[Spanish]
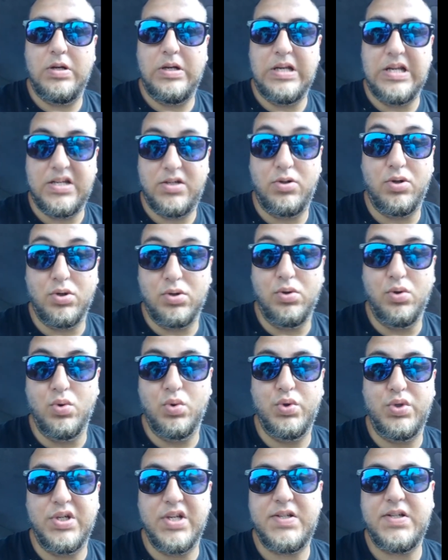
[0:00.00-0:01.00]
las dos
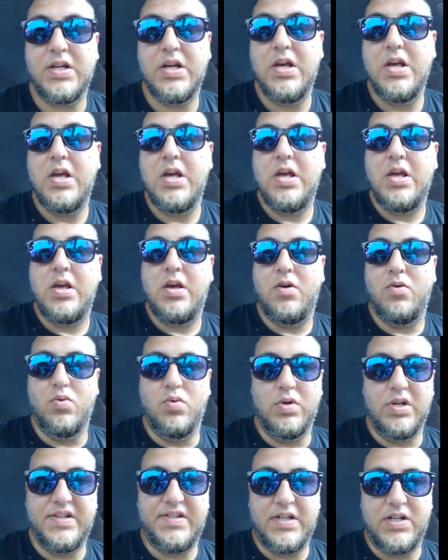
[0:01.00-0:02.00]
luces,
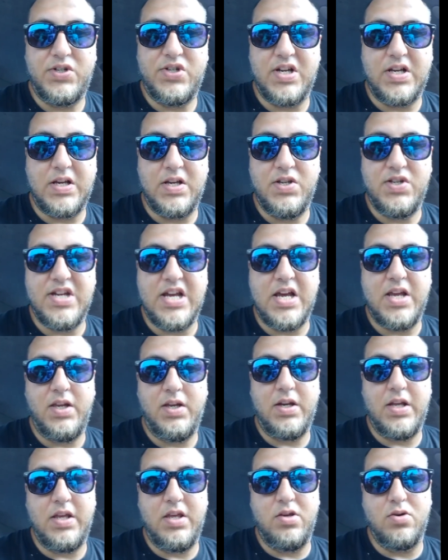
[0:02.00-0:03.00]
una es el check
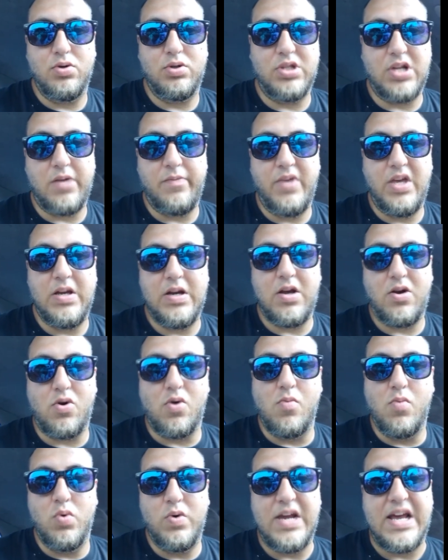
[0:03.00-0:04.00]
engine y otra viene
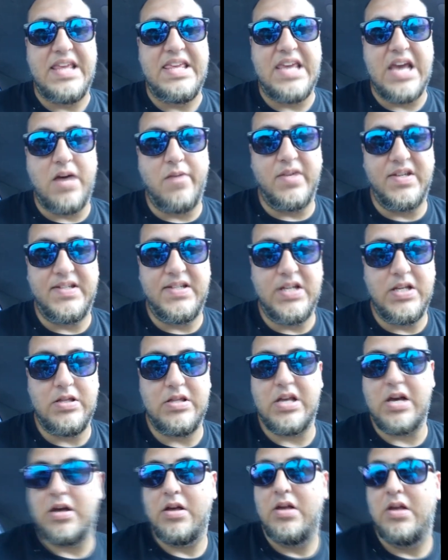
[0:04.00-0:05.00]
como una
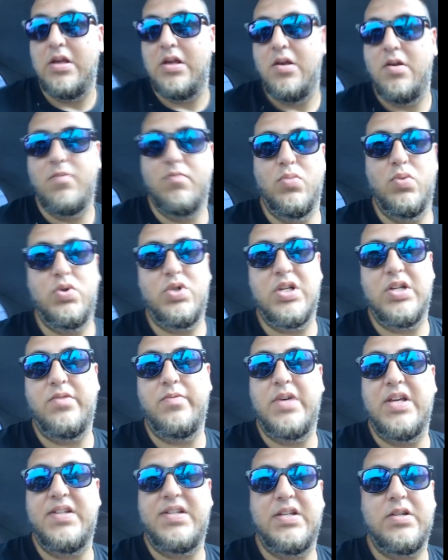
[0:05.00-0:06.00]
llavecita. Muchas
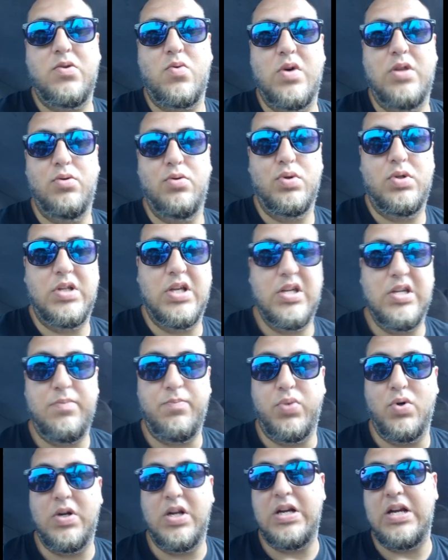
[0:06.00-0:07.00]
veces cuando
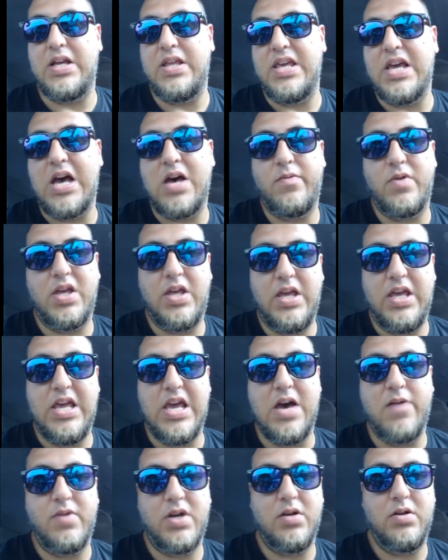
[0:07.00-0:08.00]
ustedes ponen la llave
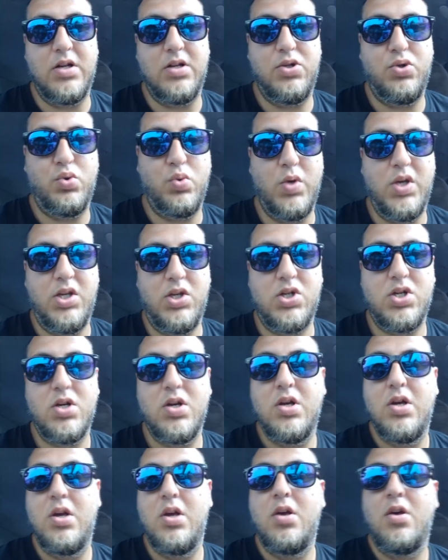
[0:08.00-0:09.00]
y abren el switch,
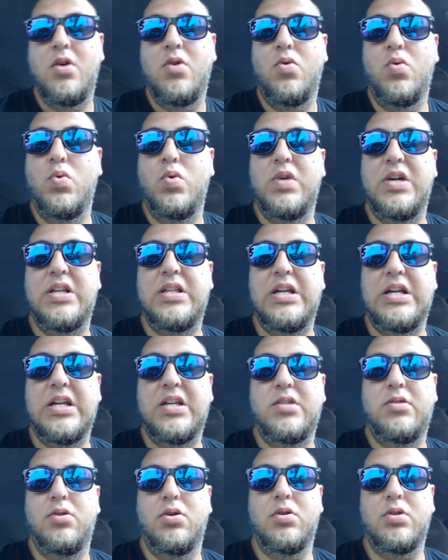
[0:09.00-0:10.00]
una de
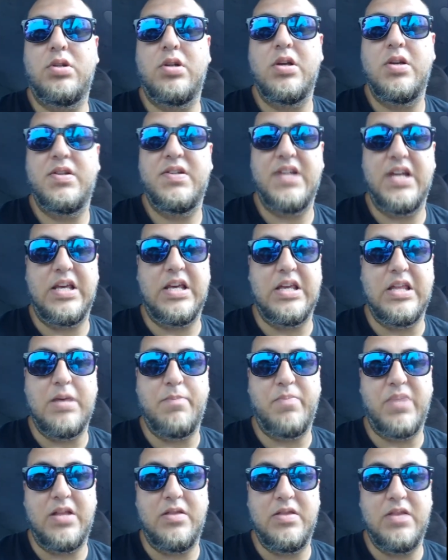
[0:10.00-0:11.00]
las dos se
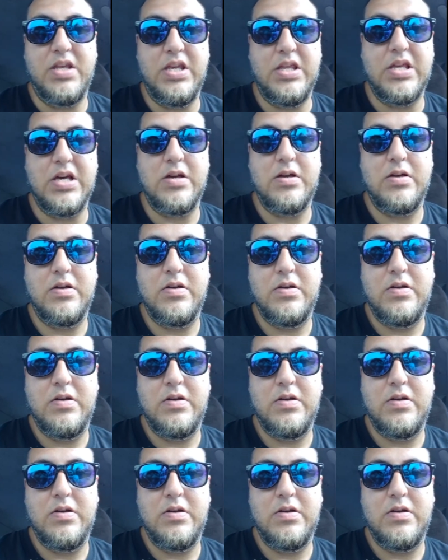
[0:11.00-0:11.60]
queda prendida